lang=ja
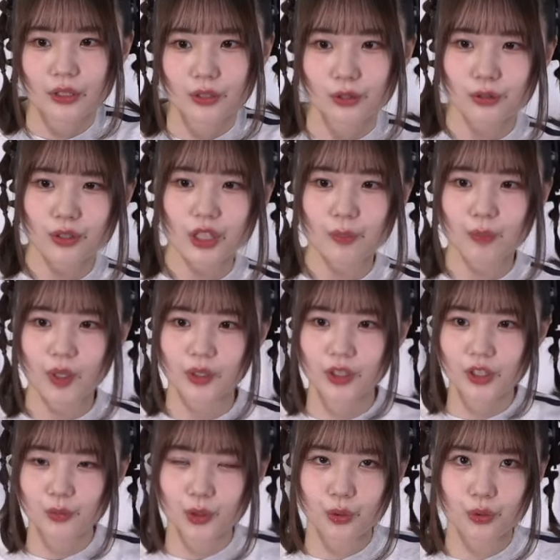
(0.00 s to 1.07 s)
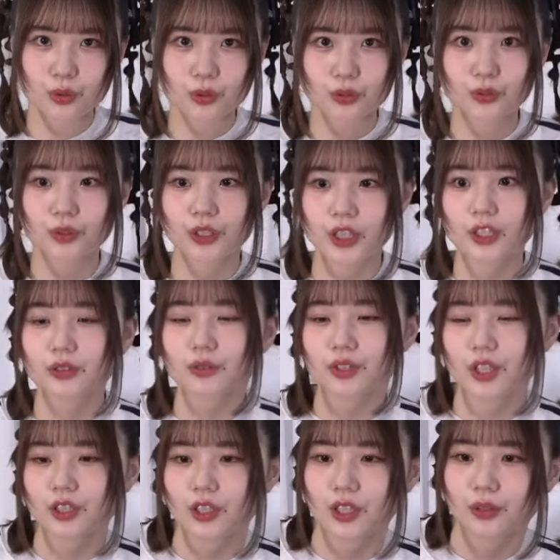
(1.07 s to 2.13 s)
すごいやっぱ私も予告をねその
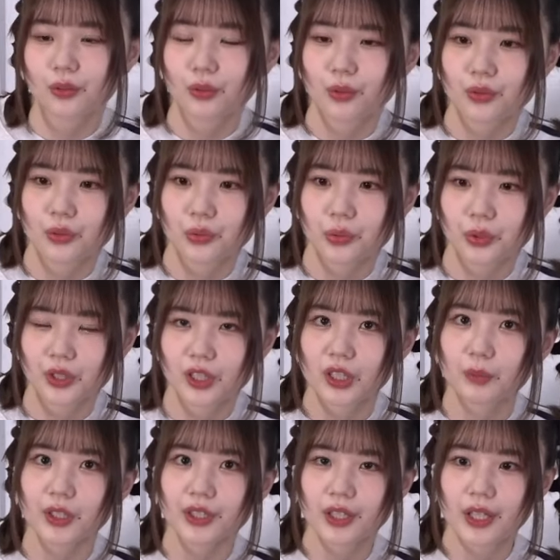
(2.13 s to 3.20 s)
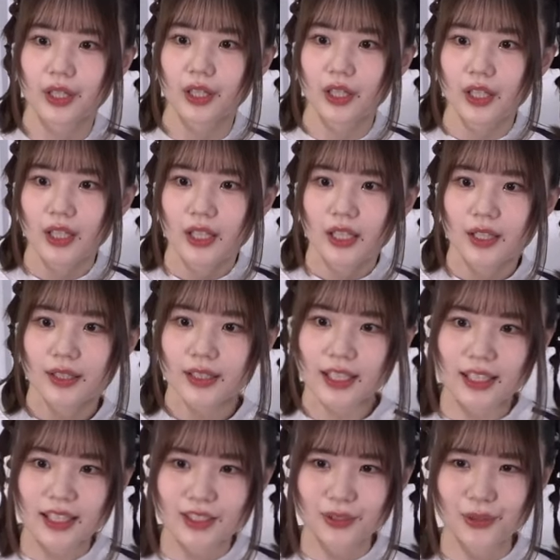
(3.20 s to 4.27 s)
前回の放送の時に見て、
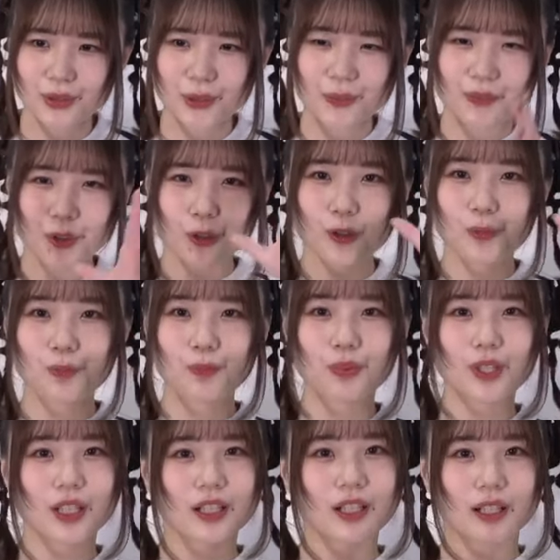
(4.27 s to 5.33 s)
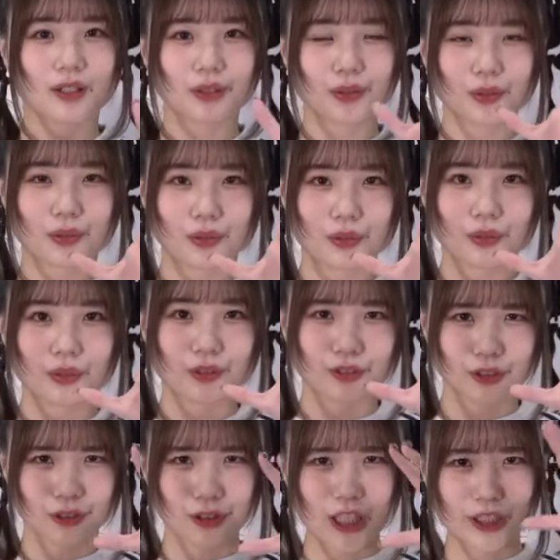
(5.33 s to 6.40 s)
なんかそのコッポラ監督の
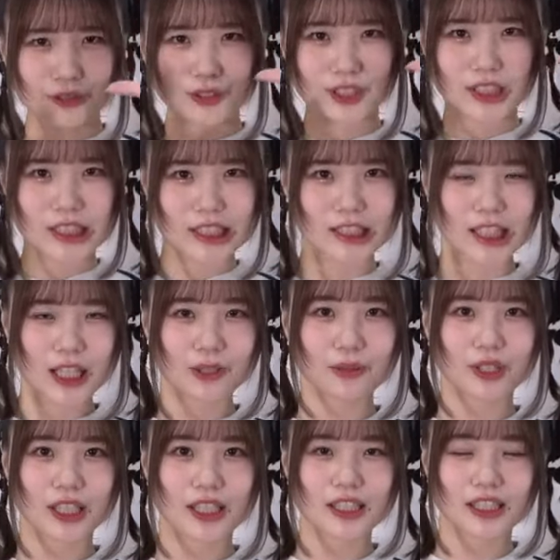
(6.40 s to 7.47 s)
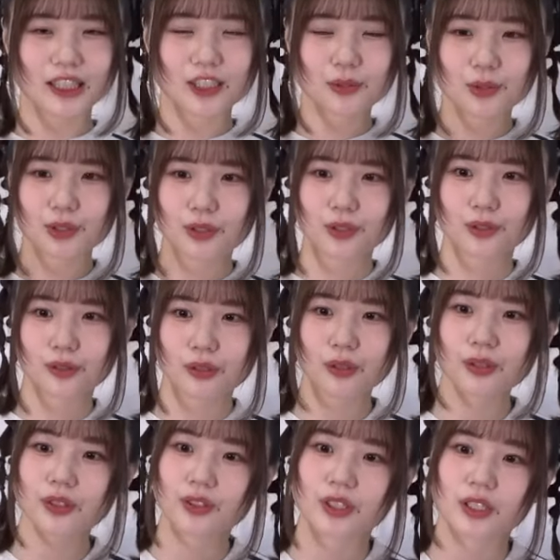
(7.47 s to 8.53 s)
そうあの色彩の感じ私もすっご
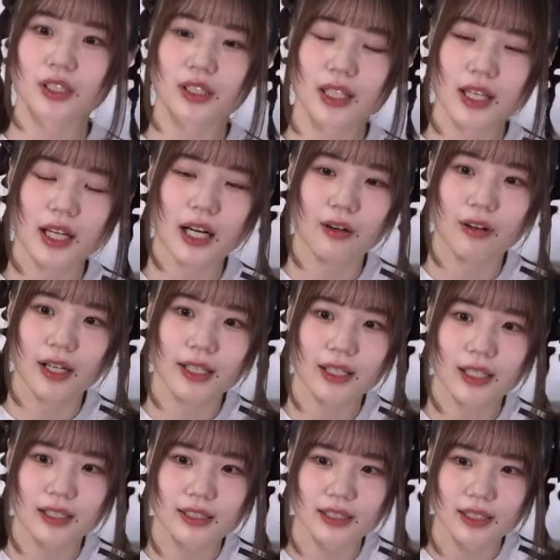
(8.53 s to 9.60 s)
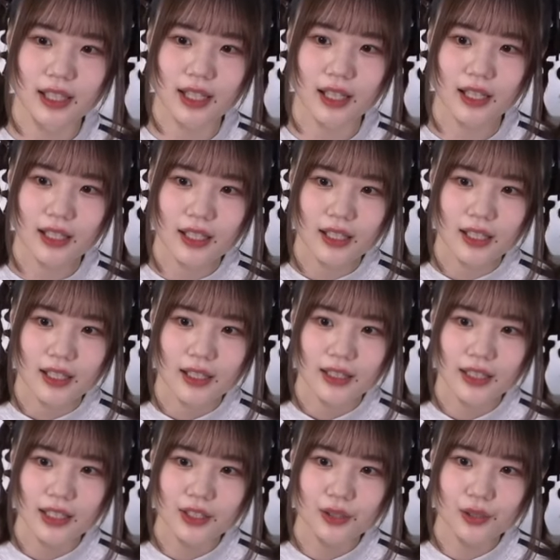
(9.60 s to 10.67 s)
く好きで、淡い感じが
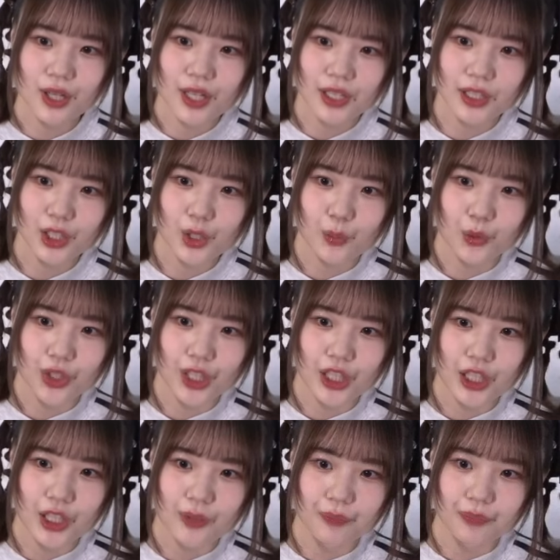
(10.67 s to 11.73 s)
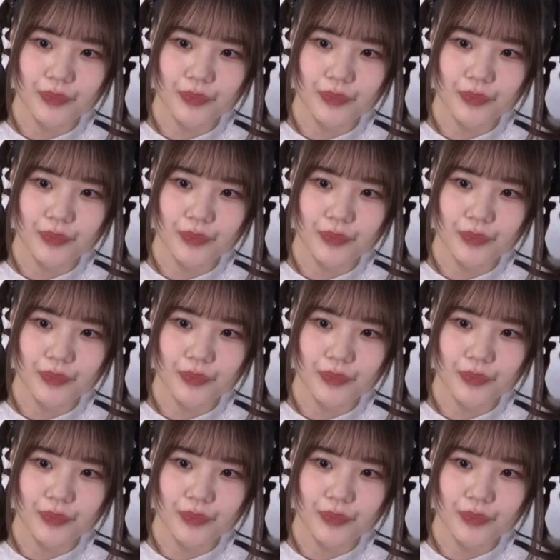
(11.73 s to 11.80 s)
なんかそれだけでもなんか